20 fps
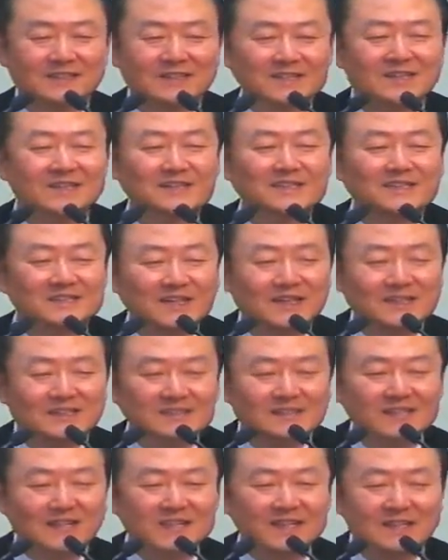그
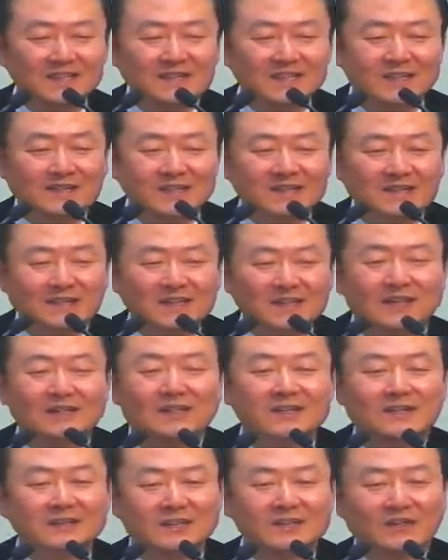대신에
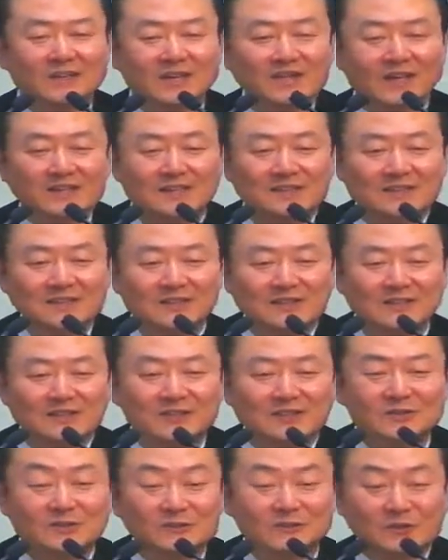너의 아들
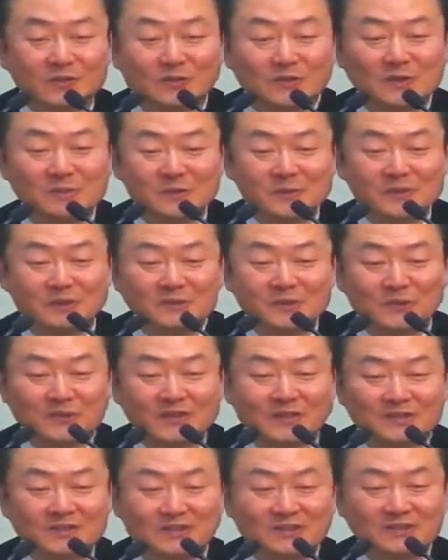솔로몬을
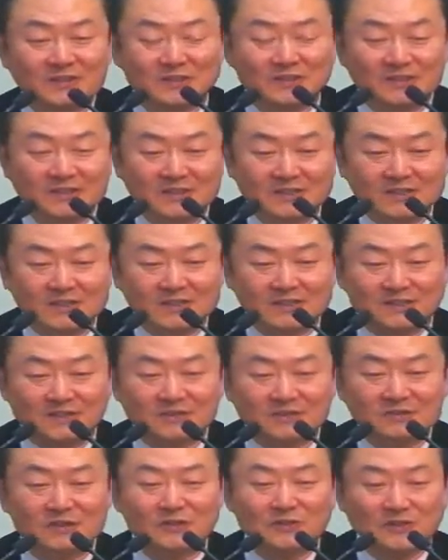통해서
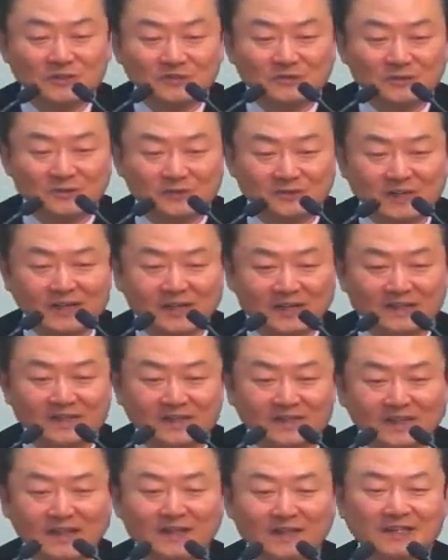성전 건축을
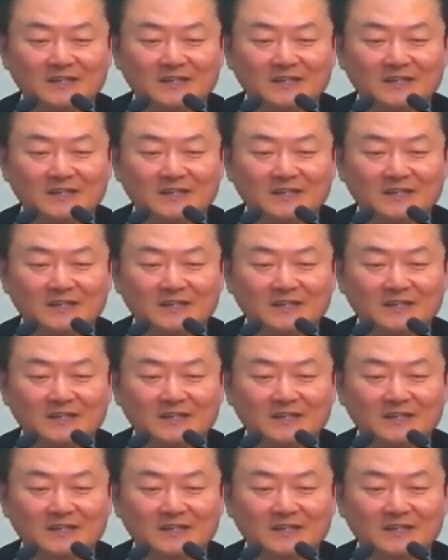하겠다.